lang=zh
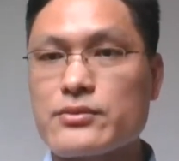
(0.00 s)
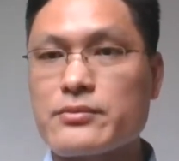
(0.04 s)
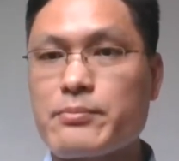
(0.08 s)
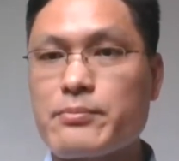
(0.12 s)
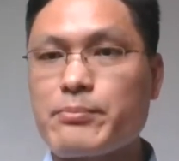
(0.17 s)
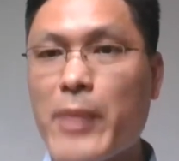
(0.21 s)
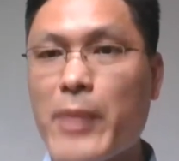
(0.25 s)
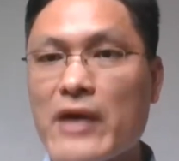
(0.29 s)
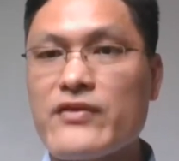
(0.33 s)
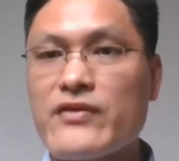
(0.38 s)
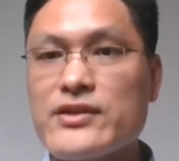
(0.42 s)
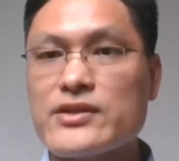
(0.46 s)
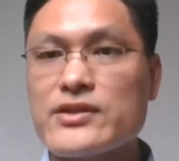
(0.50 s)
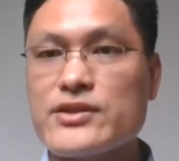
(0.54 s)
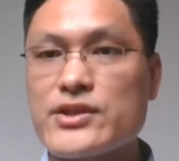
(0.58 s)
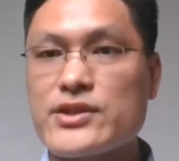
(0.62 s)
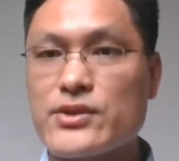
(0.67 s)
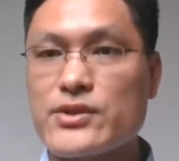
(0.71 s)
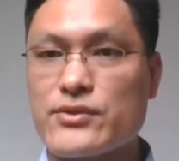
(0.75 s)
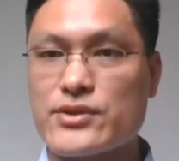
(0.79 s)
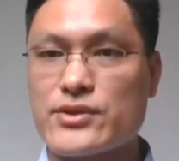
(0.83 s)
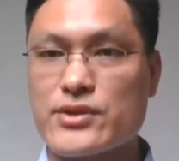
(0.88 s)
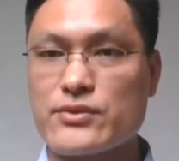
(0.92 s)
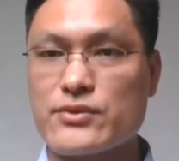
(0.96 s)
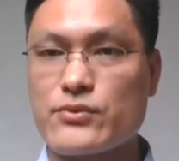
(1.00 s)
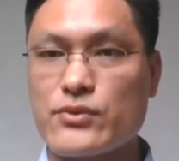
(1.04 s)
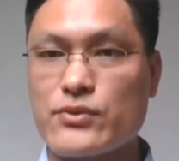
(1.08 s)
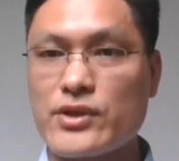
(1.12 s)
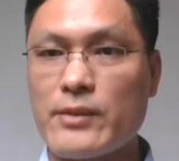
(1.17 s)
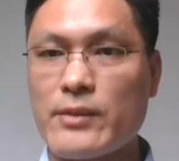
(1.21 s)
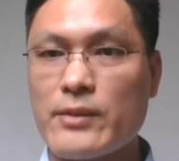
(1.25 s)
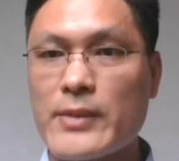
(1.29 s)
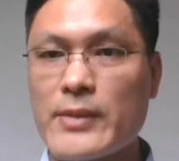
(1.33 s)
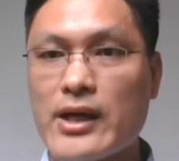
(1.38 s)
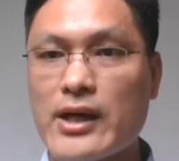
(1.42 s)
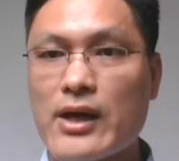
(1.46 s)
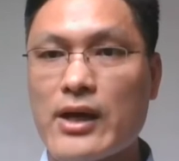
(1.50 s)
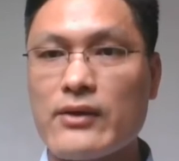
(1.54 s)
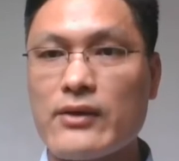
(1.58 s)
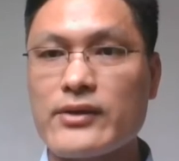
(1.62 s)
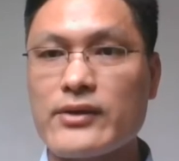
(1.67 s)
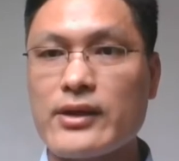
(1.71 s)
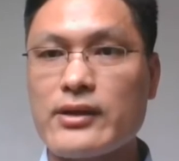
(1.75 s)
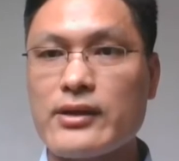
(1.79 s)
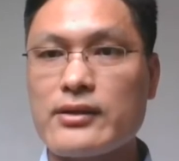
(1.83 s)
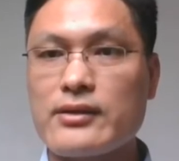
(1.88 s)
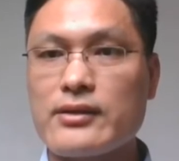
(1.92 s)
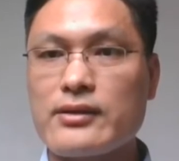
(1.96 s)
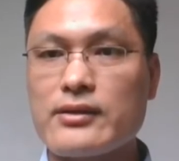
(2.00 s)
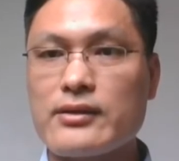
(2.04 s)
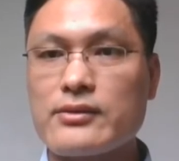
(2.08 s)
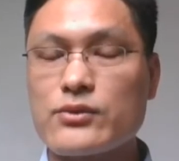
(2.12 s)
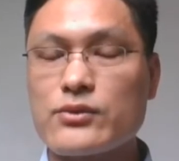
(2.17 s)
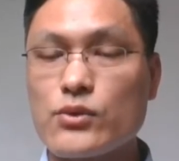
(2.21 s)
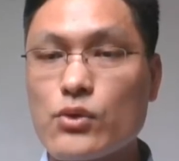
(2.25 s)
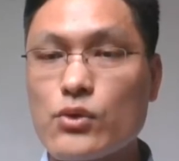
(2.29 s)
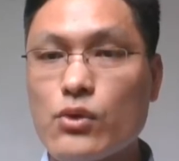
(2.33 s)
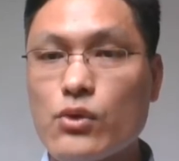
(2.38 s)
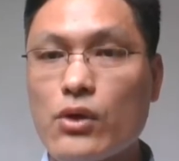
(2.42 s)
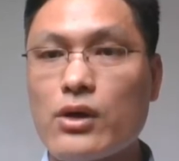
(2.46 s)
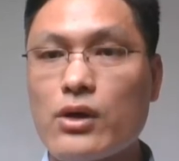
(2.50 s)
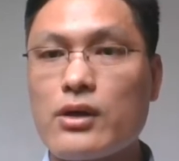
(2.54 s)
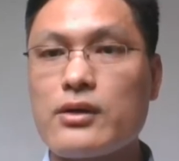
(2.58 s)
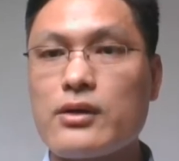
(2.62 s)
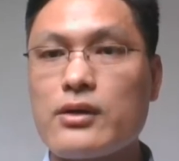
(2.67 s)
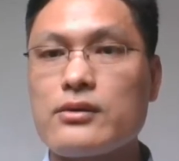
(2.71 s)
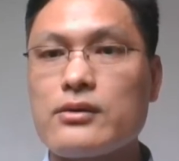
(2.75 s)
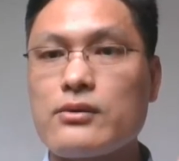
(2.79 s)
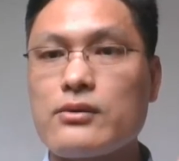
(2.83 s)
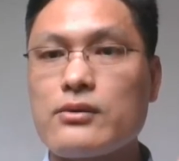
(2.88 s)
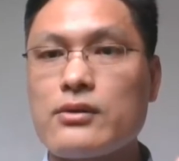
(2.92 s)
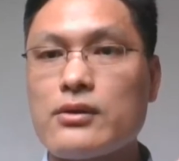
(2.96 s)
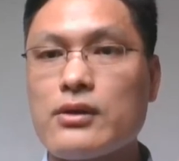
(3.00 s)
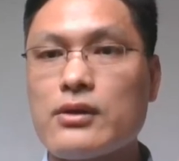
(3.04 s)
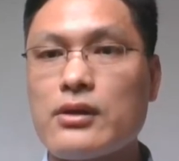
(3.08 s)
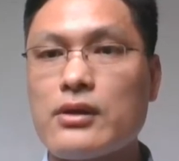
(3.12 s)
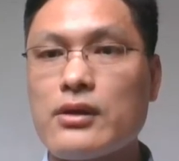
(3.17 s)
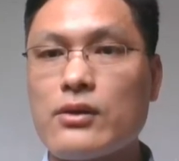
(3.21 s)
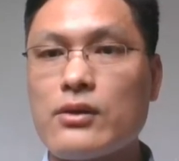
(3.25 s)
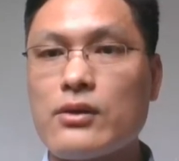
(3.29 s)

不听从建议，不仅对身体没有好处，